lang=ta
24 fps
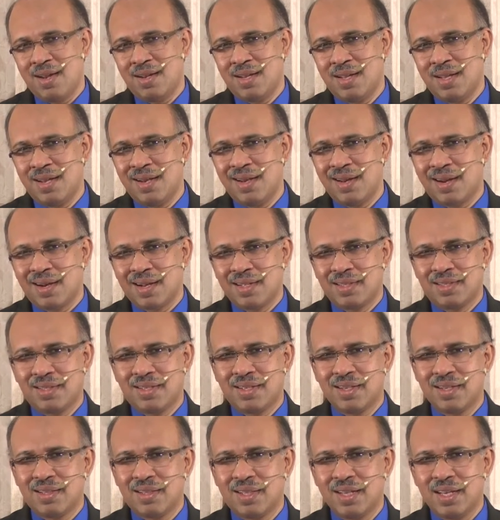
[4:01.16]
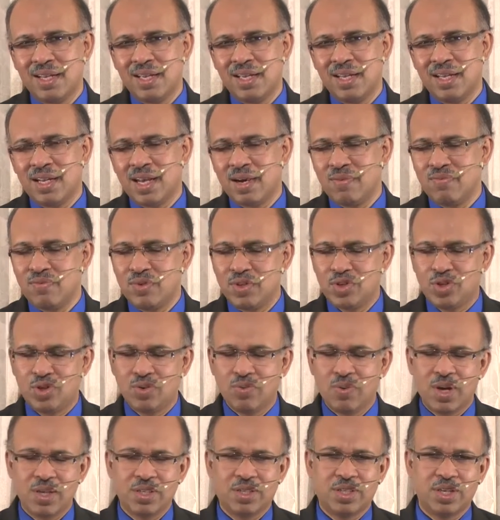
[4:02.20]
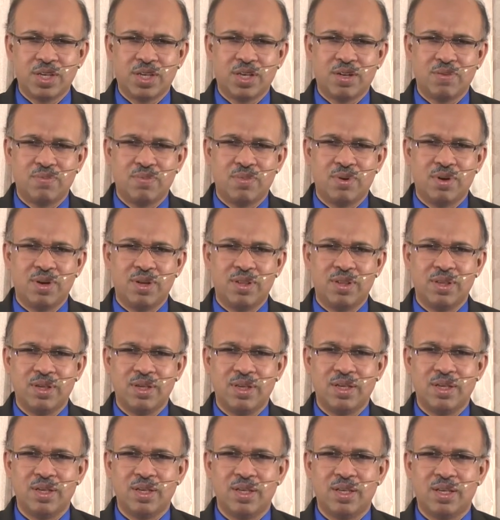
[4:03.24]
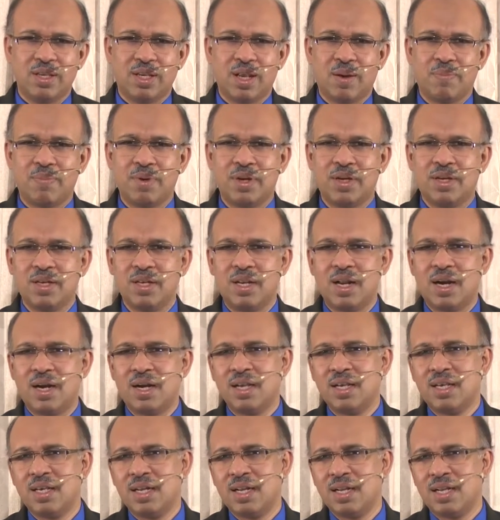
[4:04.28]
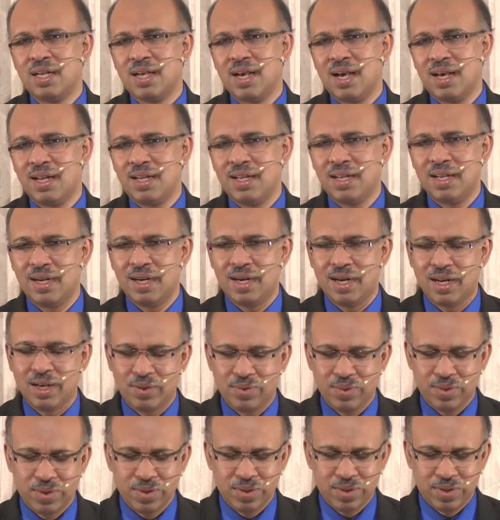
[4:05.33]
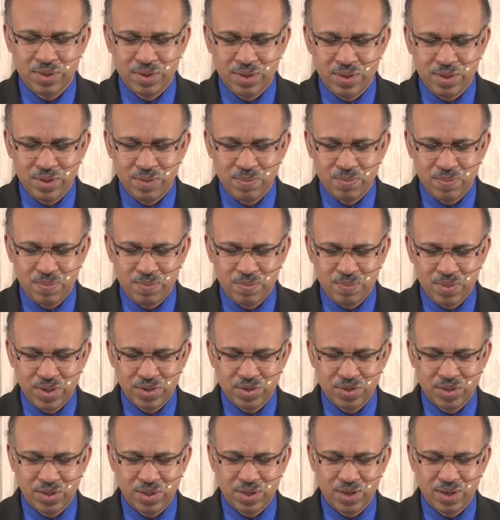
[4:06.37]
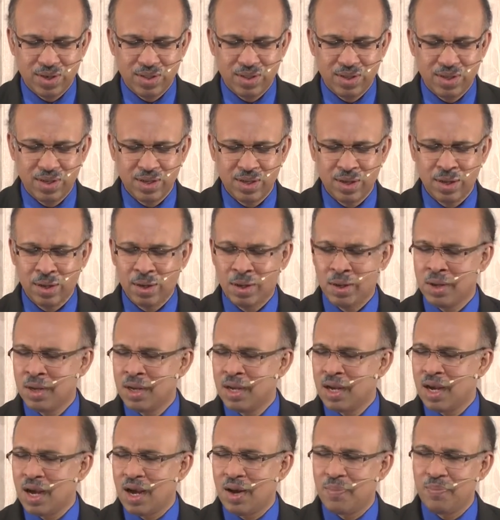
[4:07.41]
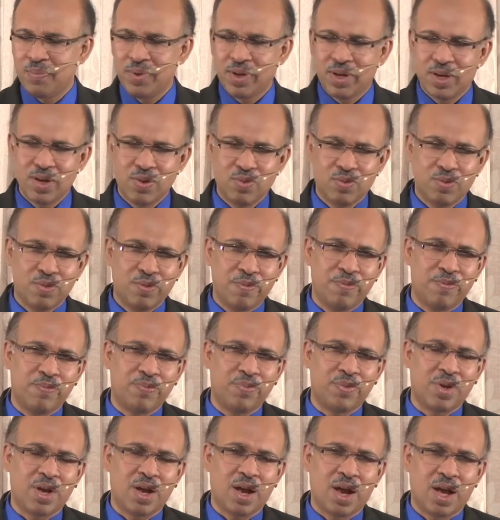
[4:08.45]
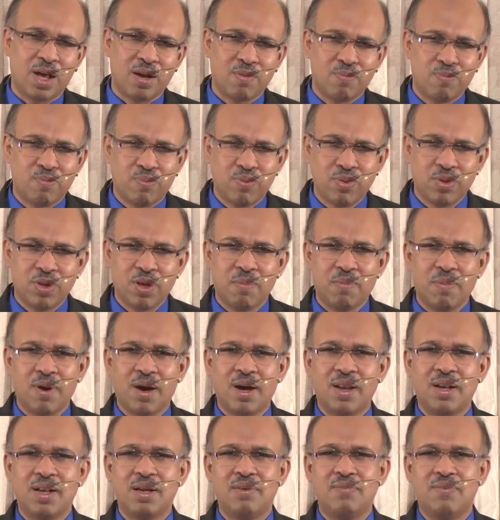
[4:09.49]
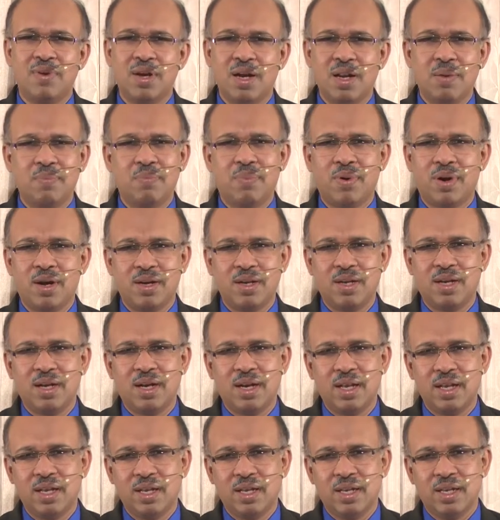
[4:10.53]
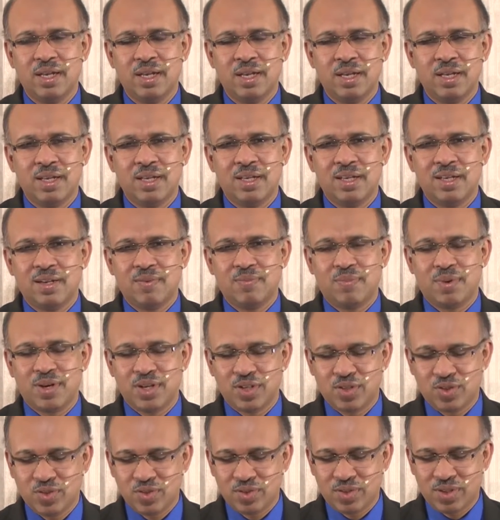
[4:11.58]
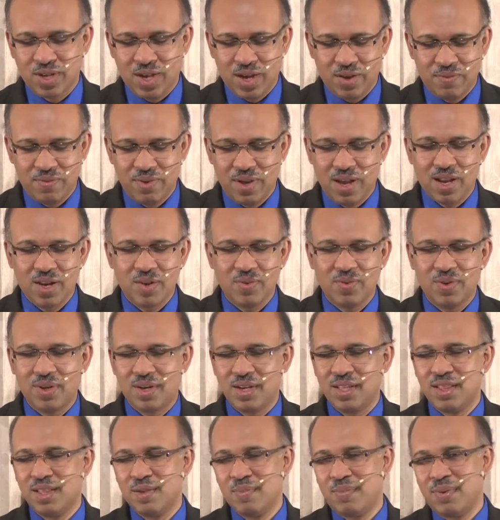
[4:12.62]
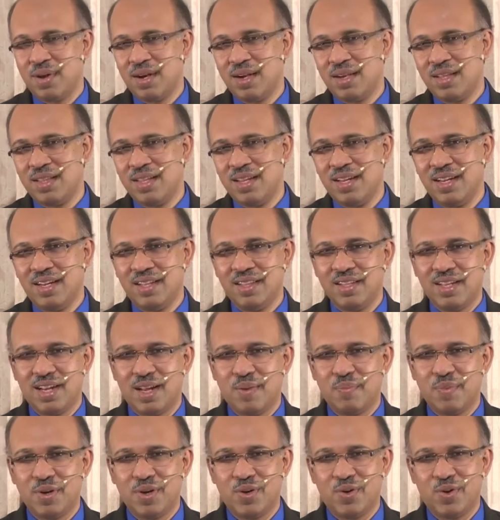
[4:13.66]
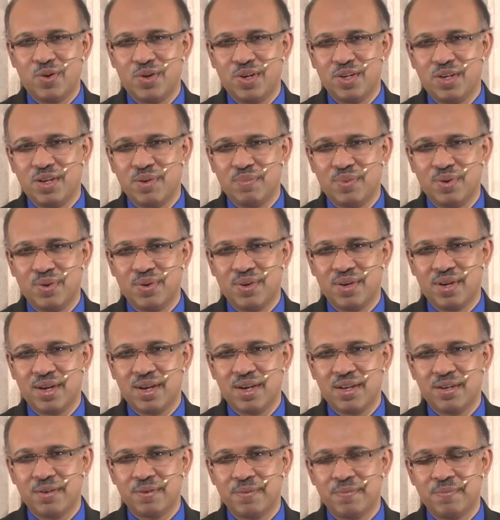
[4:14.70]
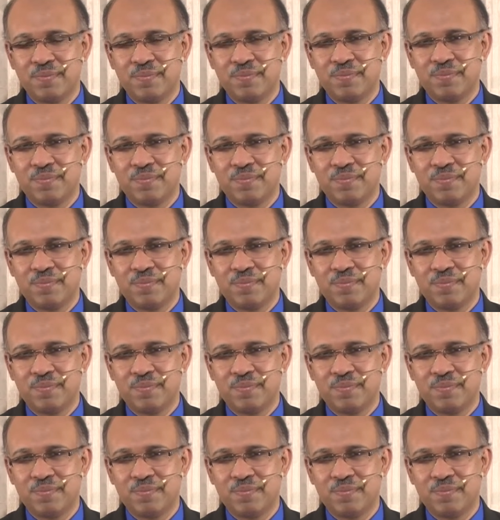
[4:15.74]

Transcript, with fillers: அந்த இரத்தத்தை நாம் விசுவாசிக்கும் பொழுது நமக்கு நடக்கிற காரியங்களை குறித்து பேசுகிறது மிகவும் அற்புதமான வெளிப்பாடுகளை பரிசுத்தாவியானவர் இந்த பகுதியிலிருந்து நமக்கு கொடுக்க போகிறார்